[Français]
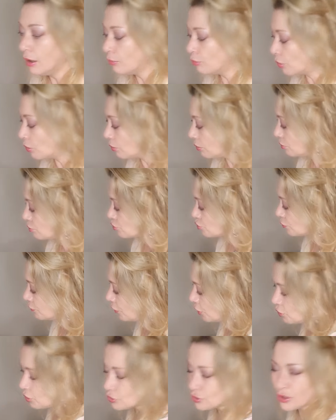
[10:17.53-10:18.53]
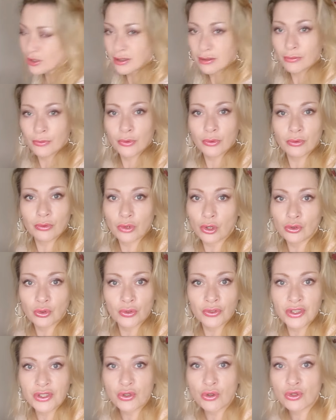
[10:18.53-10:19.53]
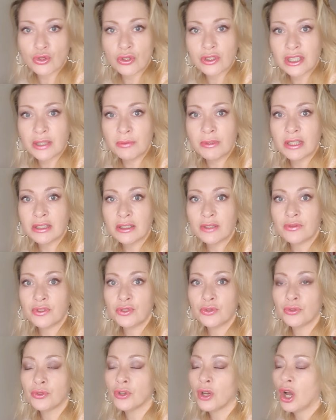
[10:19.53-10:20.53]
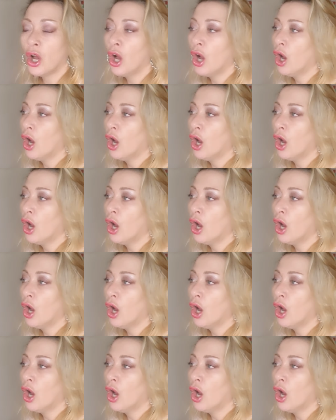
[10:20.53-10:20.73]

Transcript: Bon, souvent quand on, est sur ce type d'individu,